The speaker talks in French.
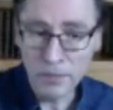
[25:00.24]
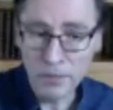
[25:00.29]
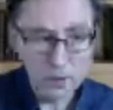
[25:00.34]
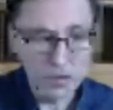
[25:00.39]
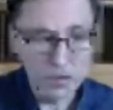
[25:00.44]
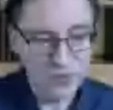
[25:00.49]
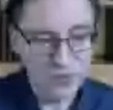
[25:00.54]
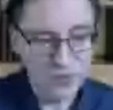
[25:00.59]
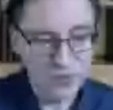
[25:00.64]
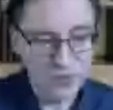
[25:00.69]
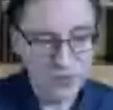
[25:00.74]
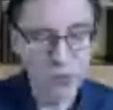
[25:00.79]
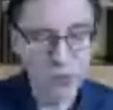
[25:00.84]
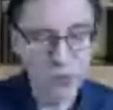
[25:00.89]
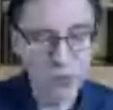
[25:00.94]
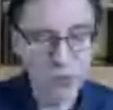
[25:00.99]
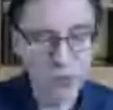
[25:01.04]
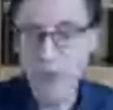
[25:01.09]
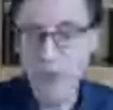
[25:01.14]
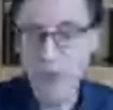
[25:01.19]
le fait que
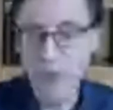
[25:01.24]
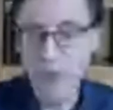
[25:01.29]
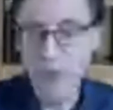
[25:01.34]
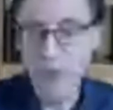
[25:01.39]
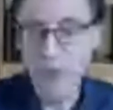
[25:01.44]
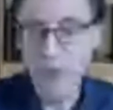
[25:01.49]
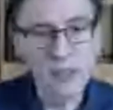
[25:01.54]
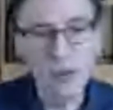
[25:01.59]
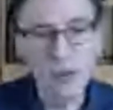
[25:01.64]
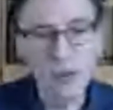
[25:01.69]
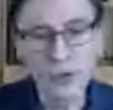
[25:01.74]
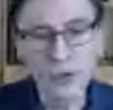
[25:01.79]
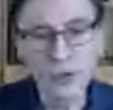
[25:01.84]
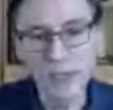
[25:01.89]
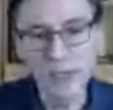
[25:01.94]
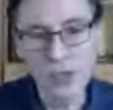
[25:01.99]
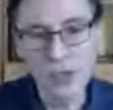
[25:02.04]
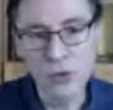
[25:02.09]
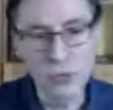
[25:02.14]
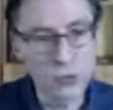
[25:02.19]
toutes les, les
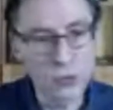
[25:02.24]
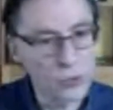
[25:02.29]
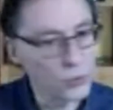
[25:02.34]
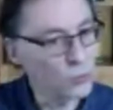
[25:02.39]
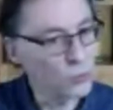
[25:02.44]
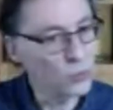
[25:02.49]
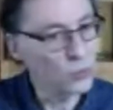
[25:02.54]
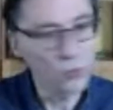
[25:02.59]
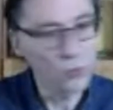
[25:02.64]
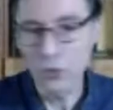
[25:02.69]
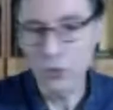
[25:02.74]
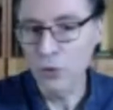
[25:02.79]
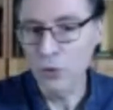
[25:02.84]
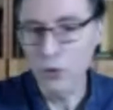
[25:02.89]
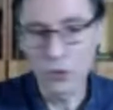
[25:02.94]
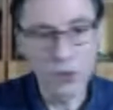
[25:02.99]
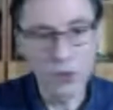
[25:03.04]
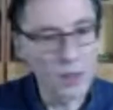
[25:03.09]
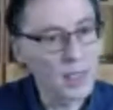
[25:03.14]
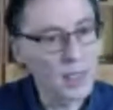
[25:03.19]
orientations sont
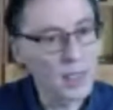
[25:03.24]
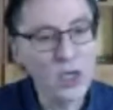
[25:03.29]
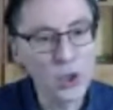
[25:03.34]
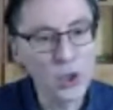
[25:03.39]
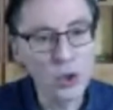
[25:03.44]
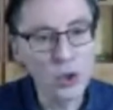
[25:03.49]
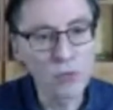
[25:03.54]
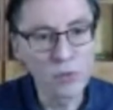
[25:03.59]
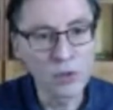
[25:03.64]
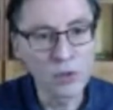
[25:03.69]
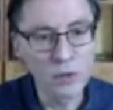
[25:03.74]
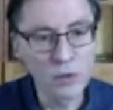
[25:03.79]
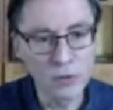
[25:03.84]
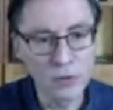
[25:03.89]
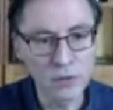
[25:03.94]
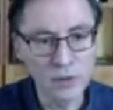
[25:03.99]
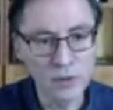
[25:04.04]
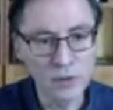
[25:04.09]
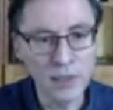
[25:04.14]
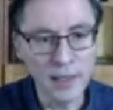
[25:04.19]
largement
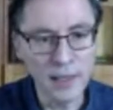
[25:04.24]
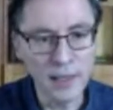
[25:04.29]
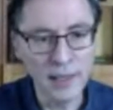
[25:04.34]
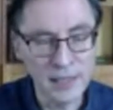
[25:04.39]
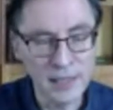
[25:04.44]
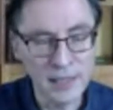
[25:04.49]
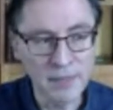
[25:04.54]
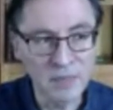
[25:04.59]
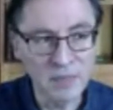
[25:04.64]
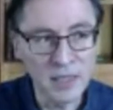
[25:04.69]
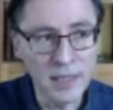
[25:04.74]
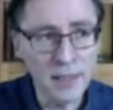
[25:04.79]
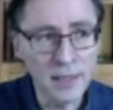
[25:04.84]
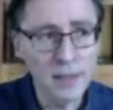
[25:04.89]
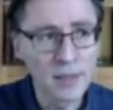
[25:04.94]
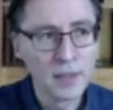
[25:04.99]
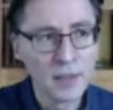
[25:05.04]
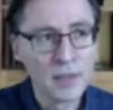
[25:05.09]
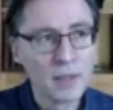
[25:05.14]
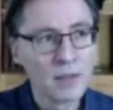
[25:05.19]
acceptées.
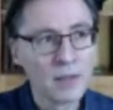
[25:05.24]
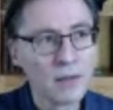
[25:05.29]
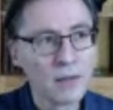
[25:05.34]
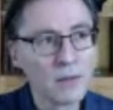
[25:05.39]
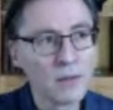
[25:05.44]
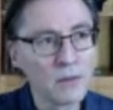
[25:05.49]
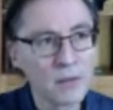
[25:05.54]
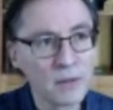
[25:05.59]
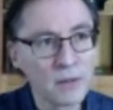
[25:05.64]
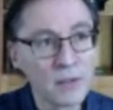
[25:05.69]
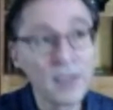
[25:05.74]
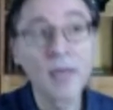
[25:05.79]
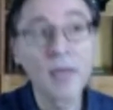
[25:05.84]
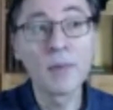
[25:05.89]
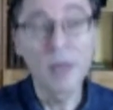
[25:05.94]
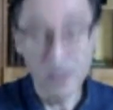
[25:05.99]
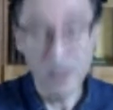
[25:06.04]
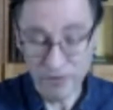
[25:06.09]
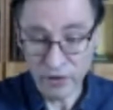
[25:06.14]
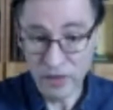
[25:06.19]
il y a
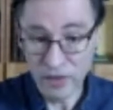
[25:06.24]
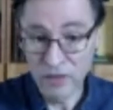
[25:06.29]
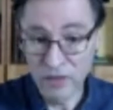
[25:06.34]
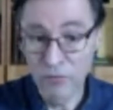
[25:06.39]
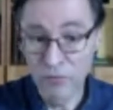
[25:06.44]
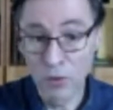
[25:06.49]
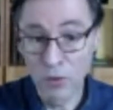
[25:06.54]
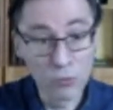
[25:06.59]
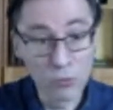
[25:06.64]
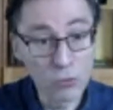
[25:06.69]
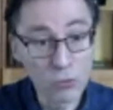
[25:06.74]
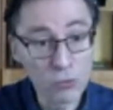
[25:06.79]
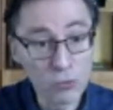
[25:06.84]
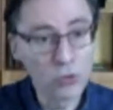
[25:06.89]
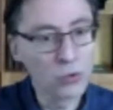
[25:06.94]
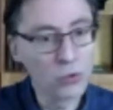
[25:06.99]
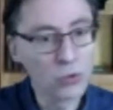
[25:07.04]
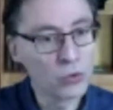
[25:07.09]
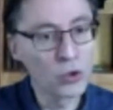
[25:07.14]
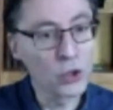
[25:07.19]
effectivement beaucoup
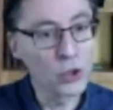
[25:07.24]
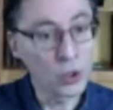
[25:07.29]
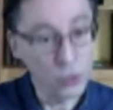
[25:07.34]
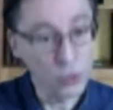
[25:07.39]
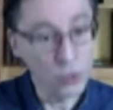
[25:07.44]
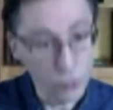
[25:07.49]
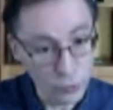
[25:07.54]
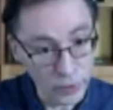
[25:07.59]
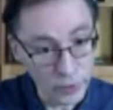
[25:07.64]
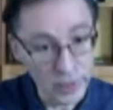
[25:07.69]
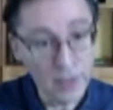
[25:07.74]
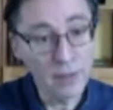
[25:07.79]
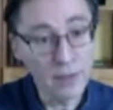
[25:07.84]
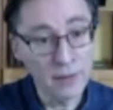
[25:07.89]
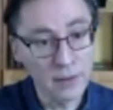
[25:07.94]
de, de jeunes queers.